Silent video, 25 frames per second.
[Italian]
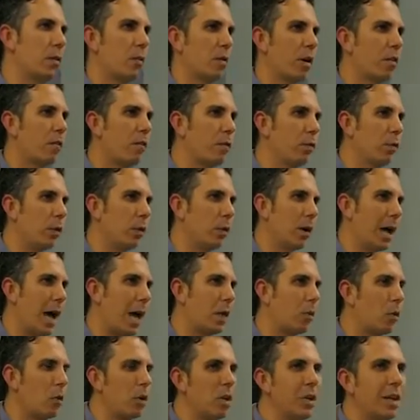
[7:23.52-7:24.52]
non ha
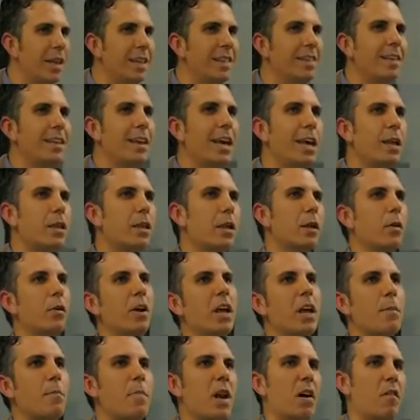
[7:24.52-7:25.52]
funzionato, il lendinese non
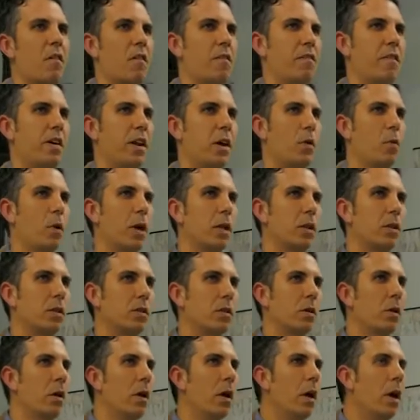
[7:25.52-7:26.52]
è bravo a fare
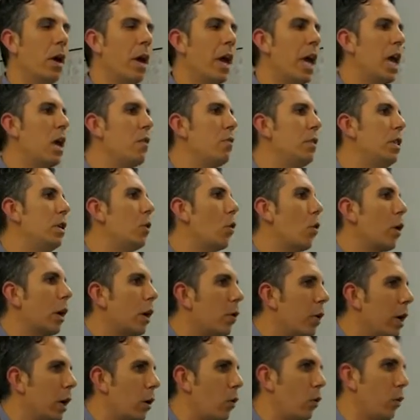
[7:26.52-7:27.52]
questo. E io vi dico che
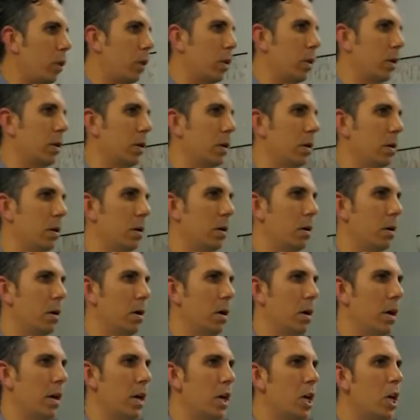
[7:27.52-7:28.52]
non è così.
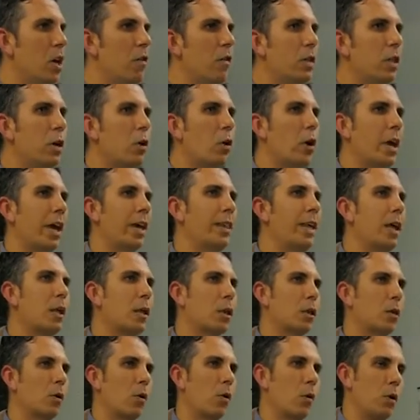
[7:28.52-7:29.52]
Io vi dico che
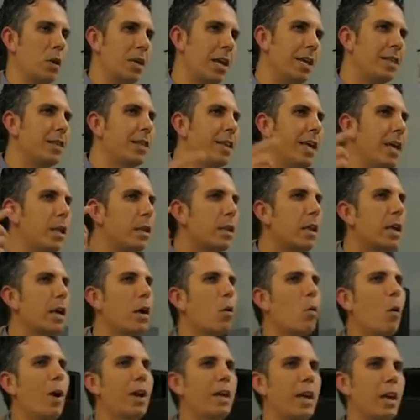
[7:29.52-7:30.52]
adesso il lentinese
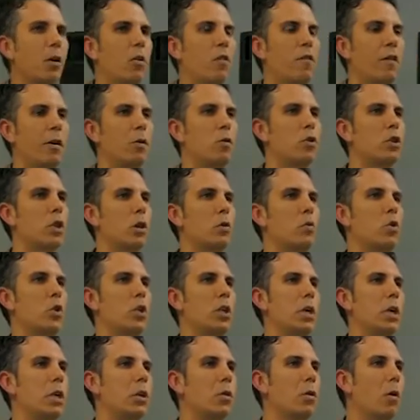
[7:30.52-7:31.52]
che qualche anno fa non c'è
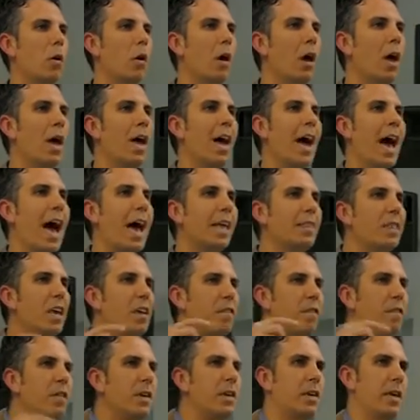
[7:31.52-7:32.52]
riuscito ha dei
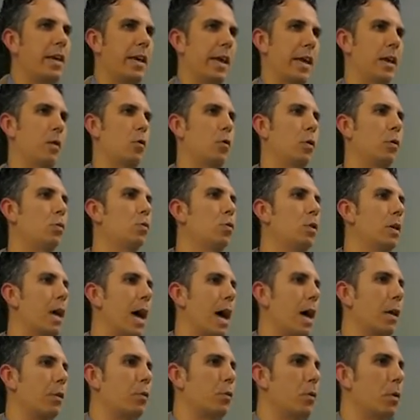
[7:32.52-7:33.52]
figli che hanno
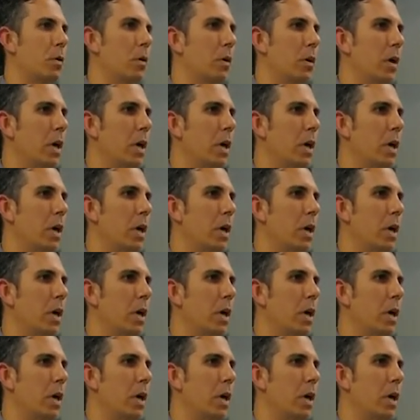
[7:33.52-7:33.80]
studiato